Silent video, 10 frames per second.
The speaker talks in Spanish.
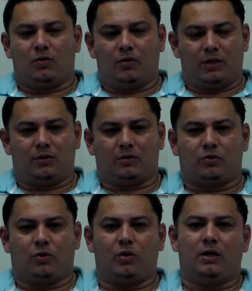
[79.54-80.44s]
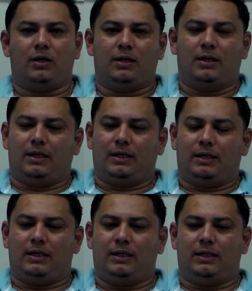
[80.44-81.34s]
con el doctor
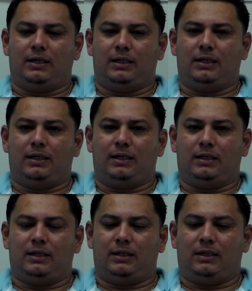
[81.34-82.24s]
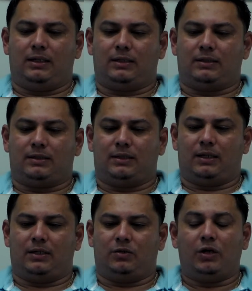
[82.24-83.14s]
y,
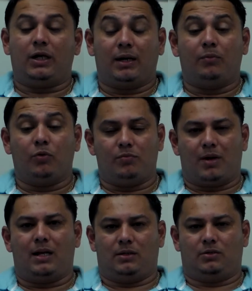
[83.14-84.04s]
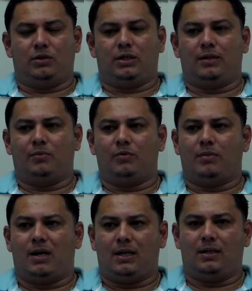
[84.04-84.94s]
este, yo llegué muy mal, yo llegué muy
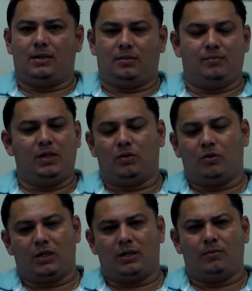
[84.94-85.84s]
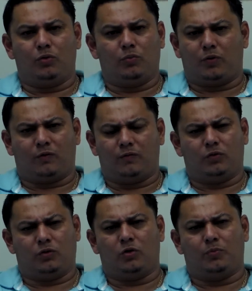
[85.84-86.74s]
mal, mi dolor era muy
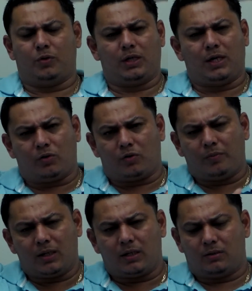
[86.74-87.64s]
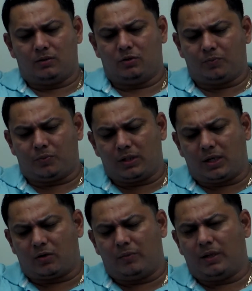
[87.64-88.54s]
profundo, yo no podía dormir, yo no
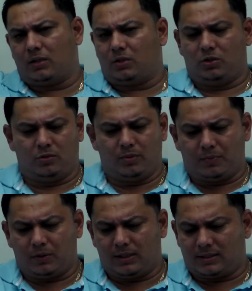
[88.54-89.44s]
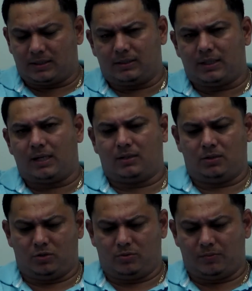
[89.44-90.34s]
podía comer, yo no me podía sentar,
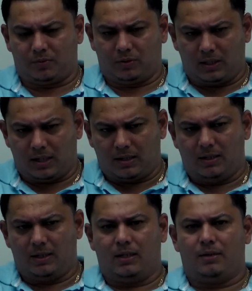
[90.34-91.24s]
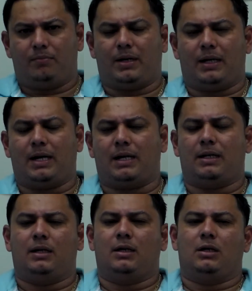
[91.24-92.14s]
yo no me podía
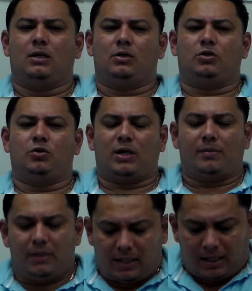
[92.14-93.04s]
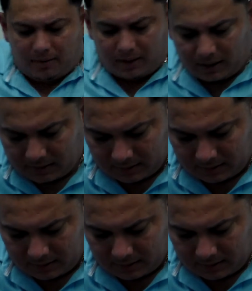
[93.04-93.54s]
parar, yo caminaba